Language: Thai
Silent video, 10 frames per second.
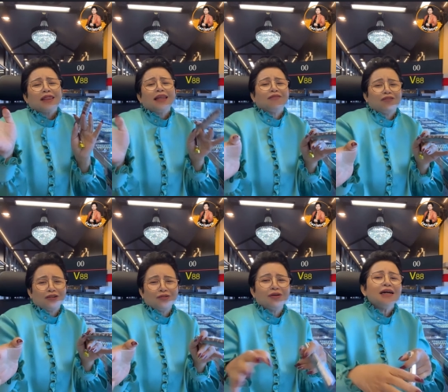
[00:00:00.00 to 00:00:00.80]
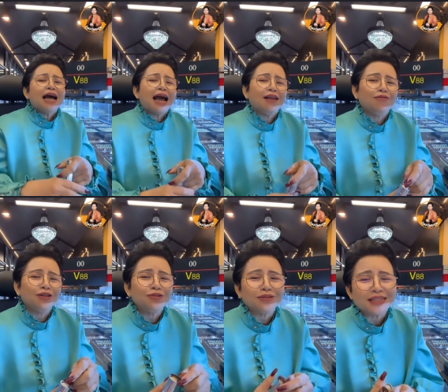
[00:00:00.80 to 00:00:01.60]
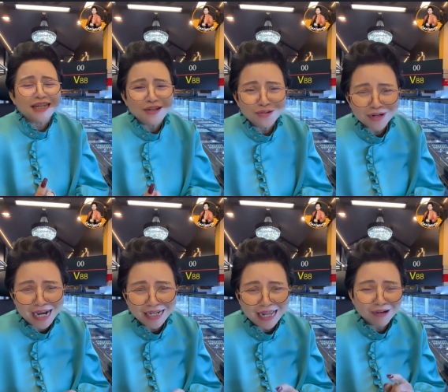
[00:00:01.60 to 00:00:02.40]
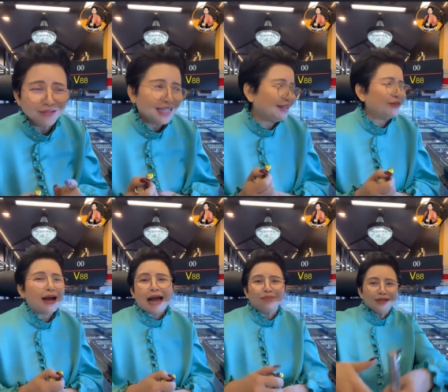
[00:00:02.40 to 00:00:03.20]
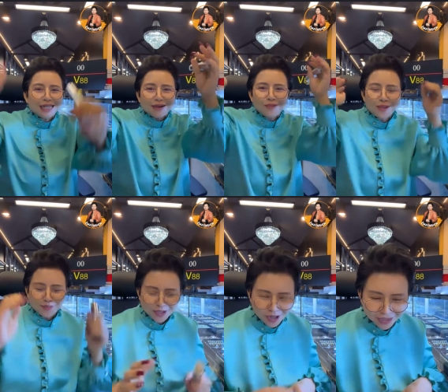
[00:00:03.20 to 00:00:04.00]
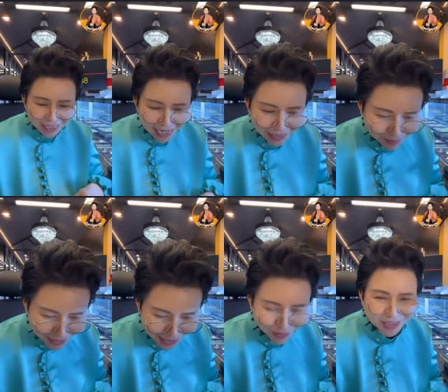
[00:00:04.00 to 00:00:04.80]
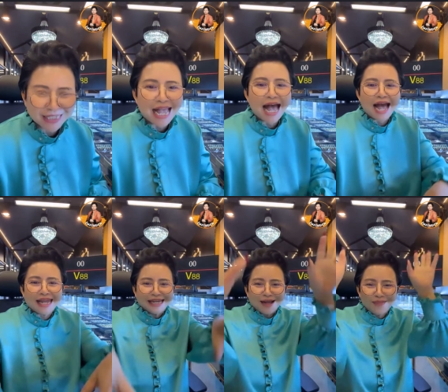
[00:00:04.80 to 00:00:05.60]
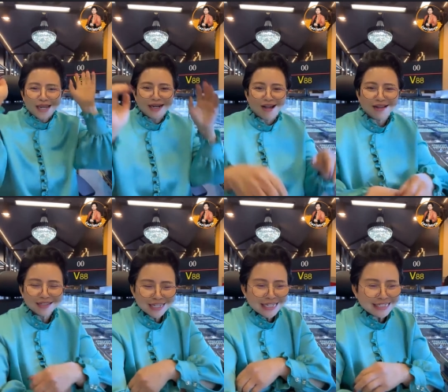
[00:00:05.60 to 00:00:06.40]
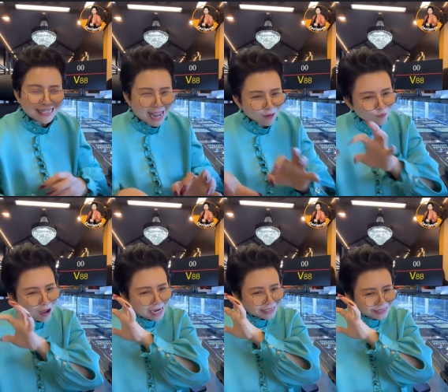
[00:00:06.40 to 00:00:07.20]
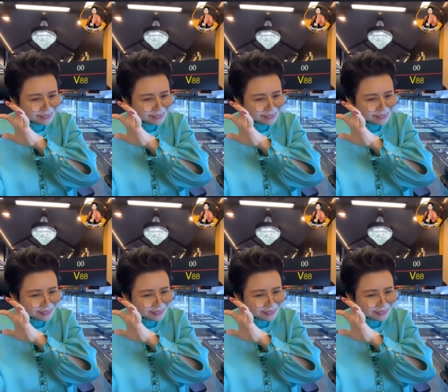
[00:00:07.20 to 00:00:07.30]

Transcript: waiting for you I want to see you right now อย่าว่าเลยพ่อแม่พี่น้องเลยไอ้ไม่ใช่ภาษาเข้าไปเนาะใส่หวาน